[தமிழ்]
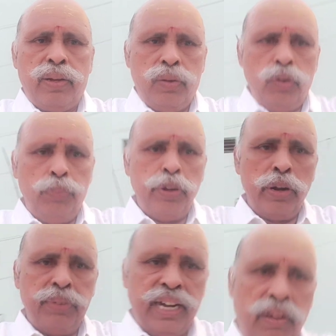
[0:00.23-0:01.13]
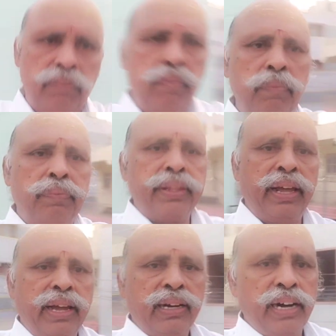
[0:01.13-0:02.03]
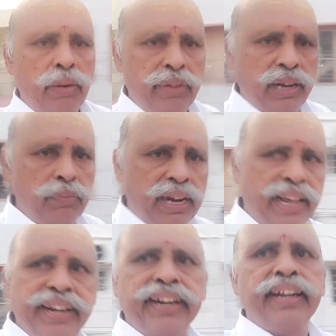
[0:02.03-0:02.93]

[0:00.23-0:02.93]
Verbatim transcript: குருப்பியோ நமக ஆன்மீக அன்பர்களே